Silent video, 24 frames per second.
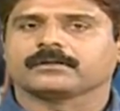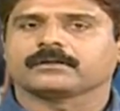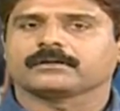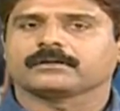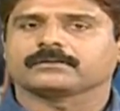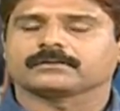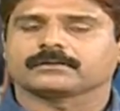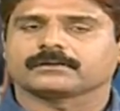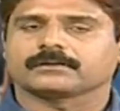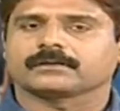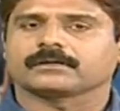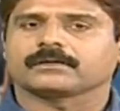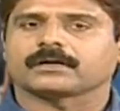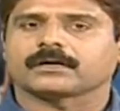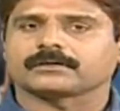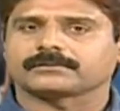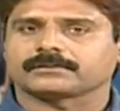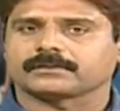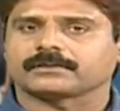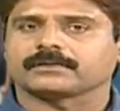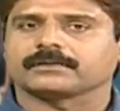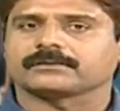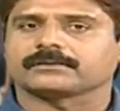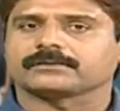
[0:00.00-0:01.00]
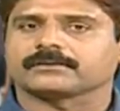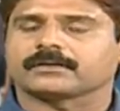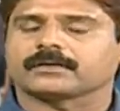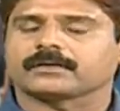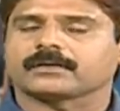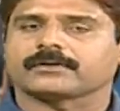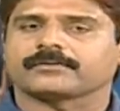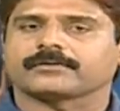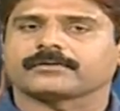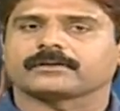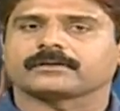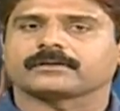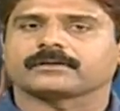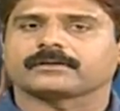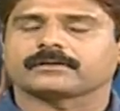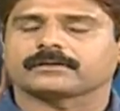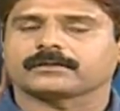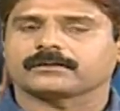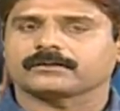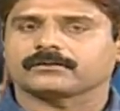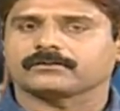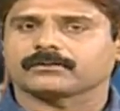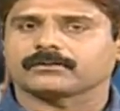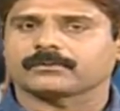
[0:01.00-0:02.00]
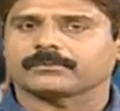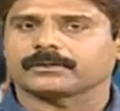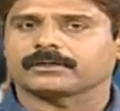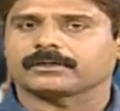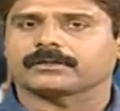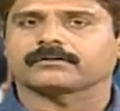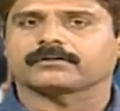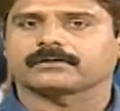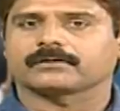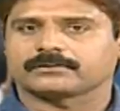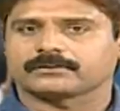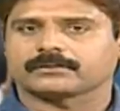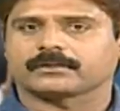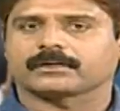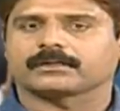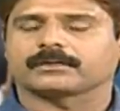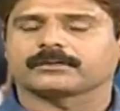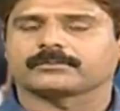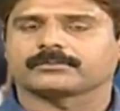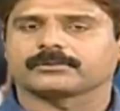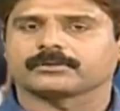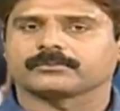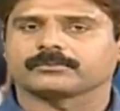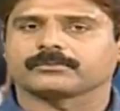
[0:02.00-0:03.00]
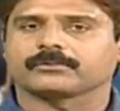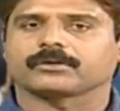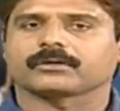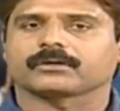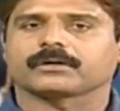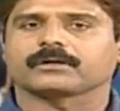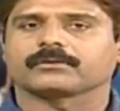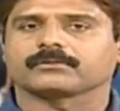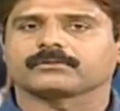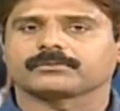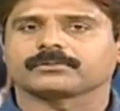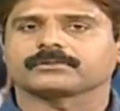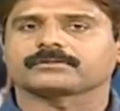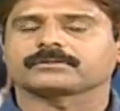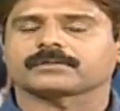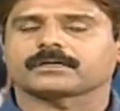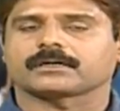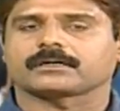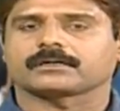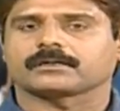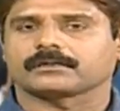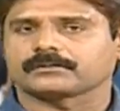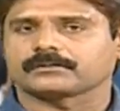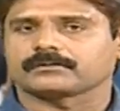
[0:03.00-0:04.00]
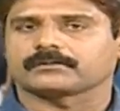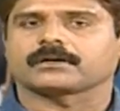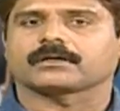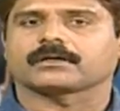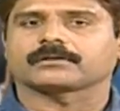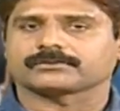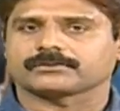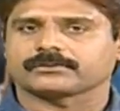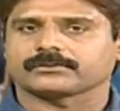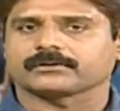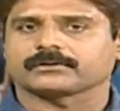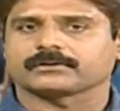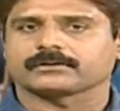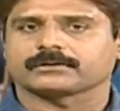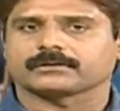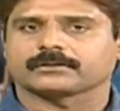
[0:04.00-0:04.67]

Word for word: జనరల్గా ఆర్థరైటిస్ ఇలాంటివి ఏంటంటే ఒక పర్టికులర్ జాయింట్ ఇప్పుడు మోకాల నొప్పులు స్టార్ట్ అయ్యాయి ఆస్టియో